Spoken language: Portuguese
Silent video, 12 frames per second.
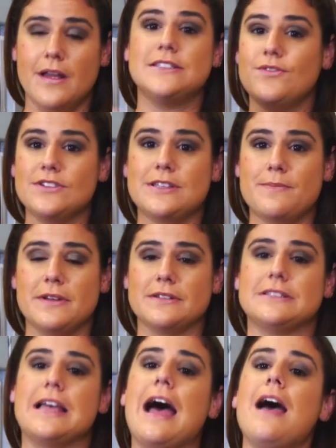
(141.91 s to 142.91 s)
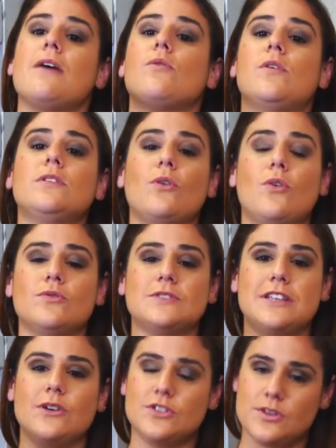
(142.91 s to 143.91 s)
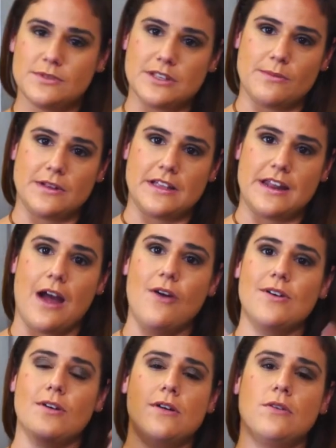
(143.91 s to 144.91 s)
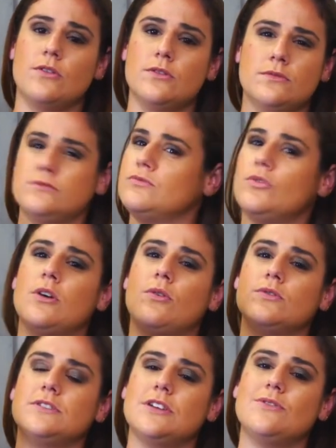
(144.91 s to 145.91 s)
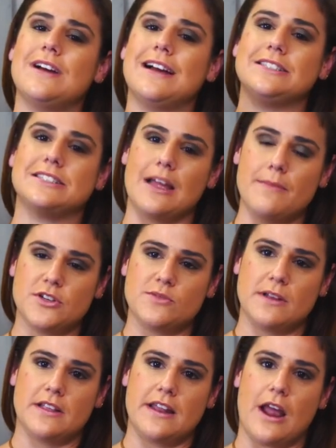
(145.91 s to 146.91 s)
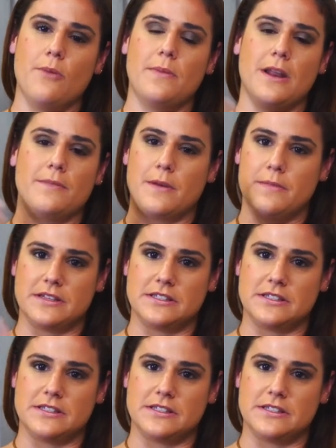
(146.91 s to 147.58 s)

Se você pensar, quando eu consigo otimizar o material, quando eu consigo gastar menos material pela minha